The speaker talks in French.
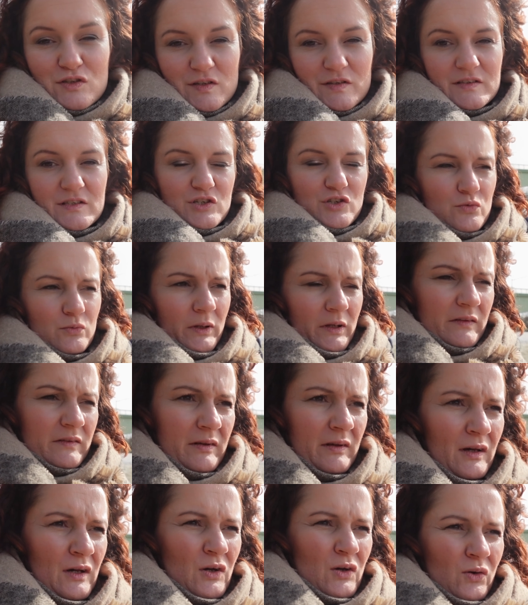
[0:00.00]
ça c'est
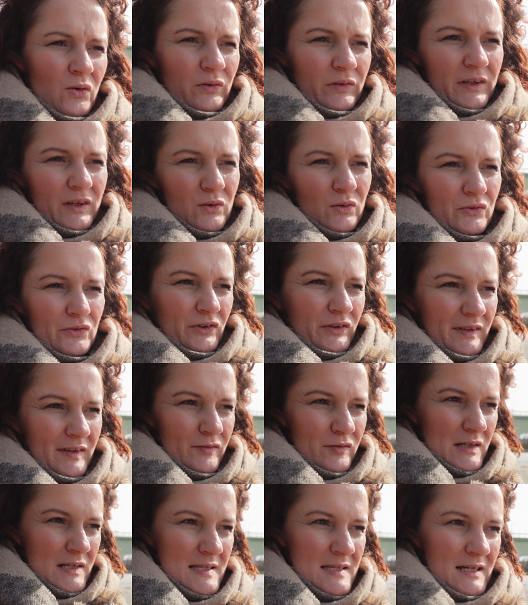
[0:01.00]
chouette. On est content
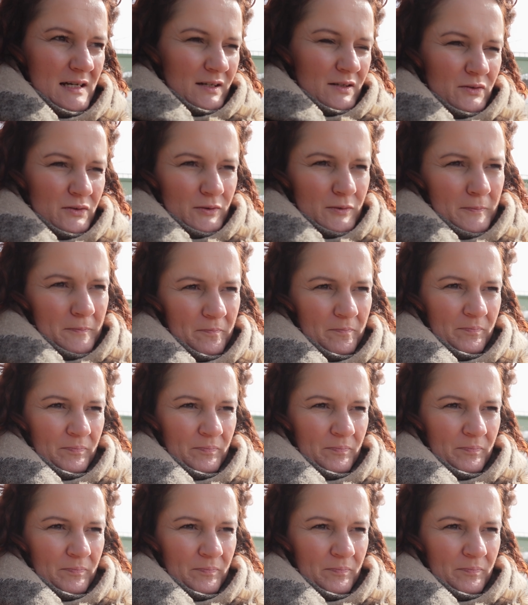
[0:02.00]
d'avoir ça euh,